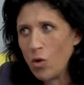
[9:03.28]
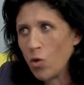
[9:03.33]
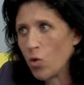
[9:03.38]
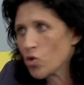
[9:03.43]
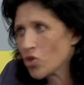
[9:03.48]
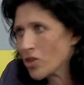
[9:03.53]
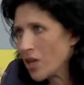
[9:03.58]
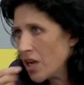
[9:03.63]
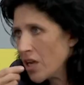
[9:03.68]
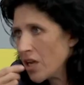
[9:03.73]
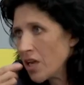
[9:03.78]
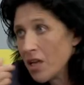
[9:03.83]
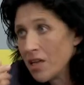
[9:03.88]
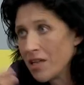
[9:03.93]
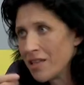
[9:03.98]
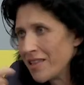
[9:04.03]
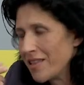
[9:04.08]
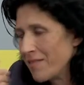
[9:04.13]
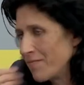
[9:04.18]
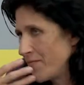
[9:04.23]
luego sale
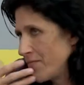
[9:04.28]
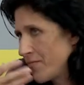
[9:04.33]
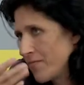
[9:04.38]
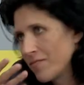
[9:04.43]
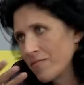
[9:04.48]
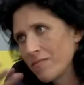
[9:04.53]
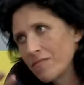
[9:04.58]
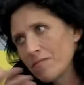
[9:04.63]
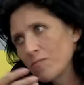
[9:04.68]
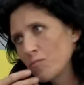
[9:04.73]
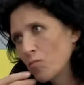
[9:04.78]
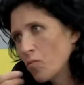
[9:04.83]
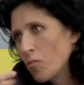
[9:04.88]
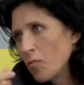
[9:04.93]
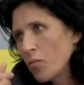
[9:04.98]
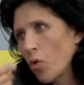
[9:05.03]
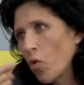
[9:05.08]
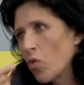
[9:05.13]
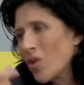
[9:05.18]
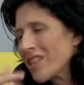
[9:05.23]

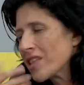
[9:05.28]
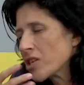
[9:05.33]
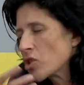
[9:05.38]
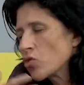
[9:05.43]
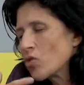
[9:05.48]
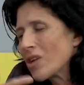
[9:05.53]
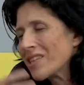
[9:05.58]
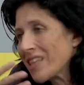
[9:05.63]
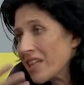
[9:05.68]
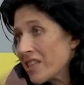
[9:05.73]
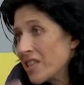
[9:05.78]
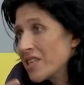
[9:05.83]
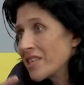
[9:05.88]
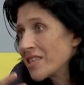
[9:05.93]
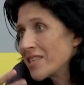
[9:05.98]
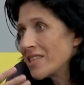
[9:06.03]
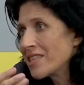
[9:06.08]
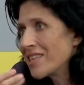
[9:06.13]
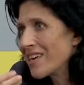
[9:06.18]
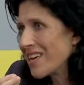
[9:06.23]
con una textura tan
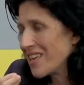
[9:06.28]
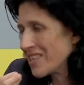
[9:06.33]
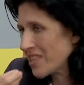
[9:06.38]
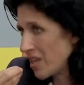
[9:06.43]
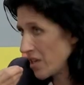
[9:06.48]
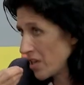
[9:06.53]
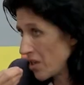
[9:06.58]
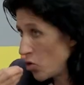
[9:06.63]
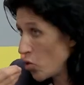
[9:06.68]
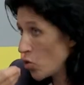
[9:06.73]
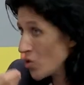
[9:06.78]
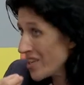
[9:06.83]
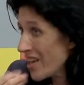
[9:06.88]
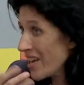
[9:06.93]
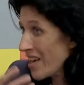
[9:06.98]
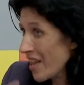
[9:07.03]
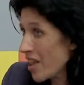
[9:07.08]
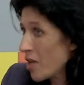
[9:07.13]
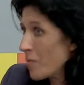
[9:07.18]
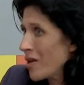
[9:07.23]
distinta que hasta no es
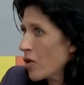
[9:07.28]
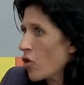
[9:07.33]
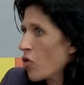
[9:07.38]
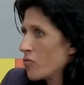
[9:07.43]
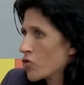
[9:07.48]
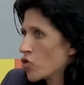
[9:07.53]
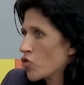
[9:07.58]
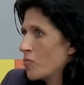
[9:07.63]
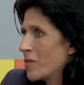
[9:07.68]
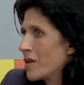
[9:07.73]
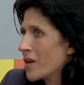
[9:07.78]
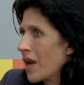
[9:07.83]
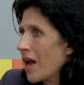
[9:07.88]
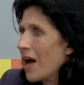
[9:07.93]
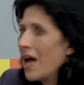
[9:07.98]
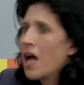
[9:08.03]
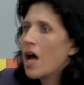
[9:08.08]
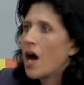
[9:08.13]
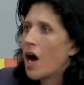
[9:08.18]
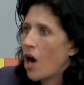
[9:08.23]
agradable
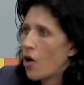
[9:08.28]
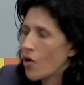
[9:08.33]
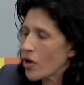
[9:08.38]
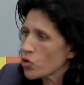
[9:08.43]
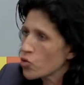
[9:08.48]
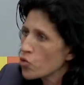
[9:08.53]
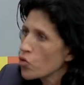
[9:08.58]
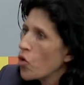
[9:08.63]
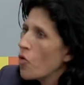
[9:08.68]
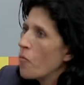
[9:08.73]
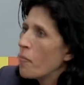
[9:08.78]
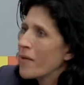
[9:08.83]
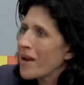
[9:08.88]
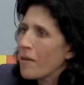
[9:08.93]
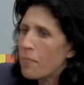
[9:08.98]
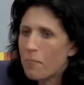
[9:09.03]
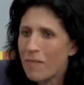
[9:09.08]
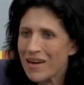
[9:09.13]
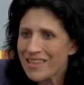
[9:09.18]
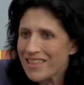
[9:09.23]
consumirla. Ahora, tú
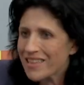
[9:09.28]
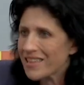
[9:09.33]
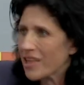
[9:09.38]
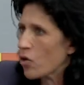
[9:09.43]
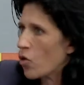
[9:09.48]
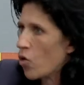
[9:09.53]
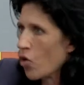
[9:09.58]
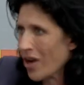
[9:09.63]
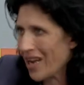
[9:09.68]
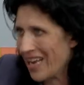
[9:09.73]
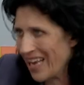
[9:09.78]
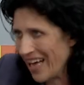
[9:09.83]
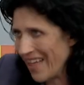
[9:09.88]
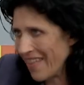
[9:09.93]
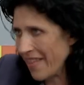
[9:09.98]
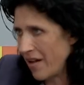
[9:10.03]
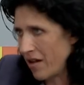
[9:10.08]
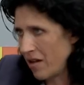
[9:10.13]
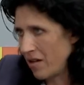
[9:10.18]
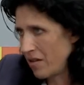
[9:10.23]
compras patata
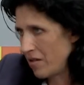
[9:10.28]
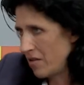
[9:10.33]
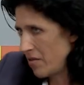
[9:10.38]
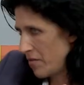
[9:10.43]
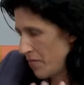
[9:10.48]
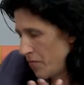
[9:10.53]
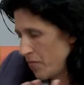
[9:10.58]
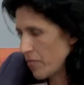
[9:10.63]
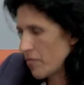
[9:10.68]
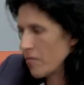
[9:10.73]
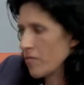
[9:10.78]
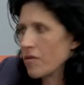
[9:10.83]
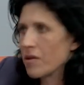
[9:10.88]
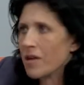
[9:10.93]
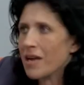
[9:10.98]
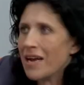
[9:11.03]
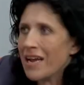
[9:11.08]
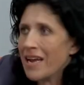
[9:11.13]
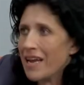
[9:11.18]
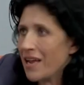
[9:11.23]
congelada
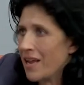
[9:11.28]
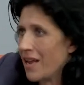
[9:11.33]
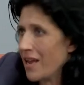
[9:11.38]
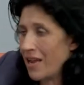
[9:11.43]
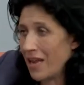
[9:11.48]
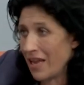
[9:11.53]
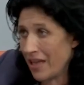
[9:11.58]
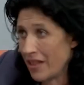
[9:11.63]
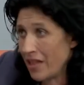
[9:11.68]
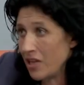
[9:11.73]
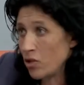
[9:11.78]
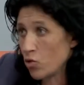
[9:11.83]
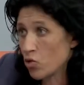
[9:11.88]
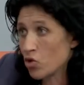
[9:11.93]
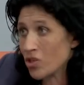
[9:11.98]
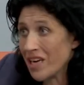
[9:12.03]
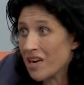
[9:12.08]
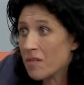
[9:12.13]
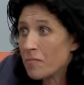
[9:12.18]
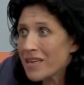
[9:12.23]
eh,
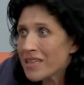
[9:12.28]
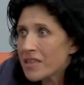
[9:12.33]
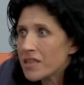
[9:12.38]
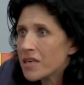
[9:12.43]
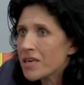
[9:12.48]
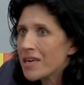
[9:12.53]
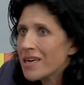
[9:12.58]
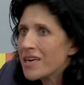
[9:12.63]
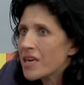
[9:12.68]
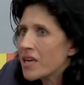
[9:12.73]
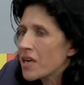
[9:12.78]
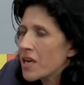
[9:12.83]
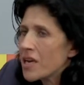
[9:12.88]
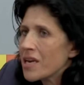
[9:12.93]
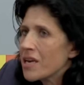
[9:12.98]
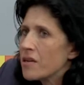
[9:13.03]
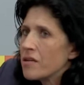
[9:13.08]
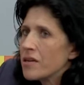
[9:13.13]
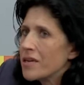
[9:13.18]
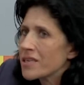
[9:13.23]
industrialmente
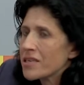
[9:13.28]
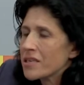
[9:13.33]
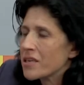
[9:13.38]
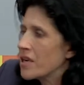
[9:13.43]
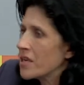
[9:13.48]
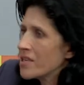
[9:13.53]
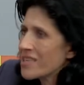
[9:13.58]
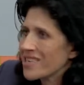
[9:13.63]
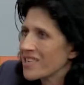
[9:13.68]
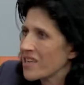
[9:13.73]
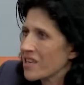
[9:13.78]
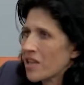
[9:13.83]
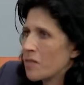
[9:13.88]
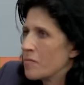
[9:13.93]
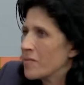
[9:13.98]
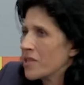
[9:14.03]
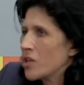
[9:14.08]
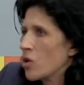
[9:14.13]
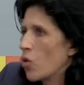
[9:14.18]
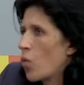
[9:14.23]
y es, exactamente